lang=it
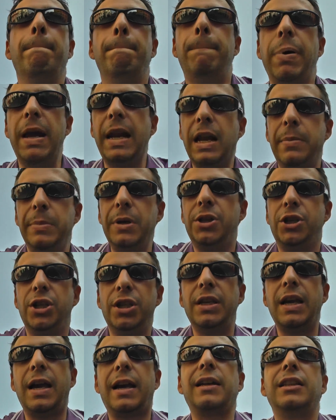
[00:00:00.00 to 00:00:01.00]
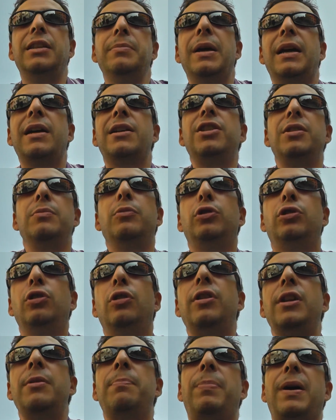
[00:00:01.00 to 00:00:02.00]
Bene amici di HD Magazine
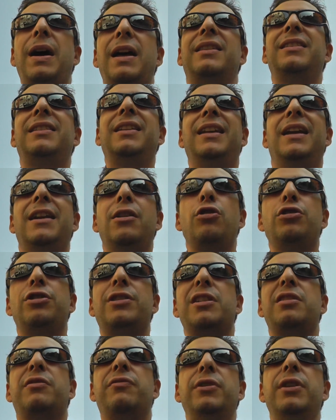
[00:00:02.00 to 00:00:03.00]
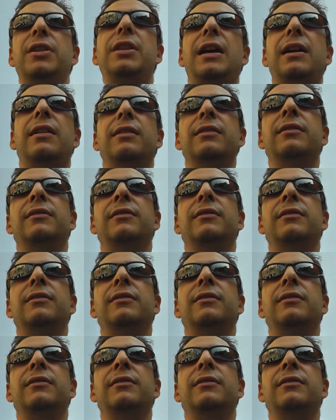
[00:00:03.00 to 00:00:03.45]
Motori, parte la nostra sfida.